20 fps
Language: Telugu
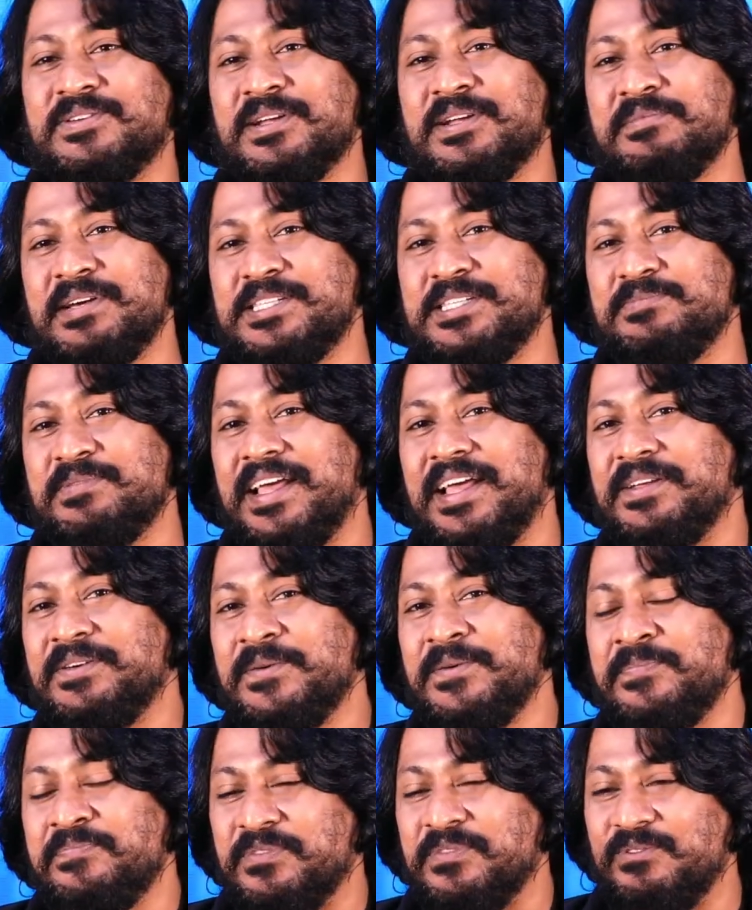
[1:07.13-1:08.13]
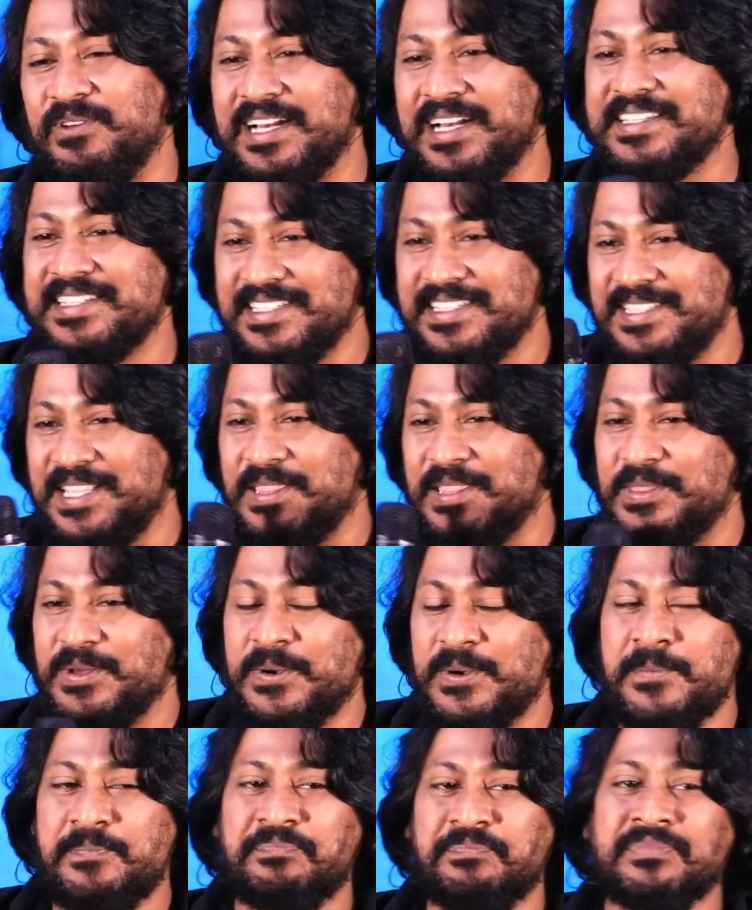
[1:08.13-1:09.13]
మర్చిపోయాను వర్క్ చేస్తానుతో
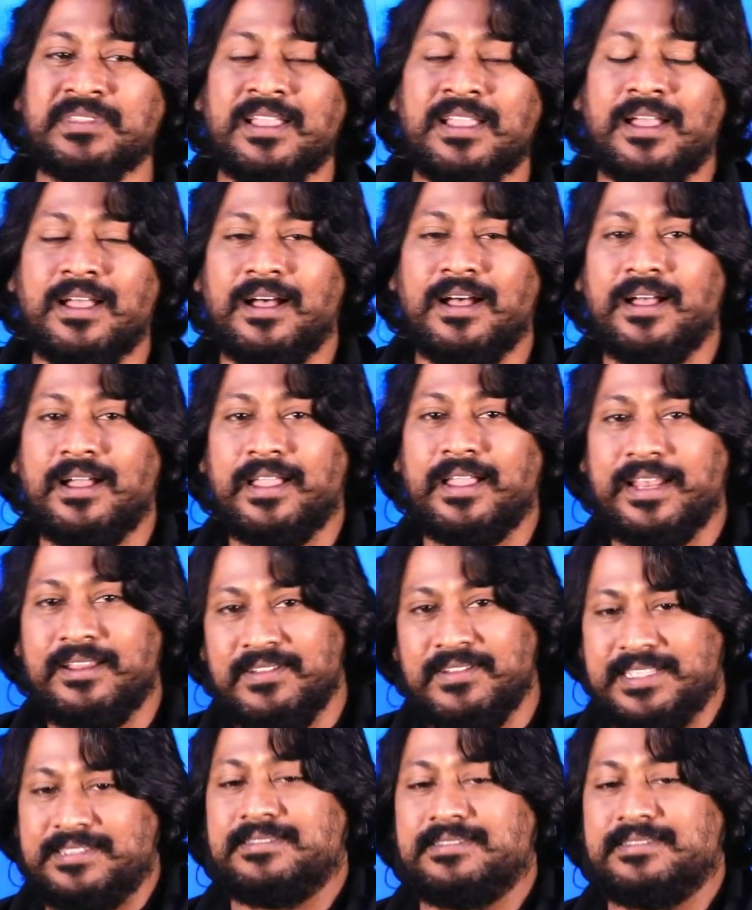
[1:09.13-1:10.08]
ఎనీవేస్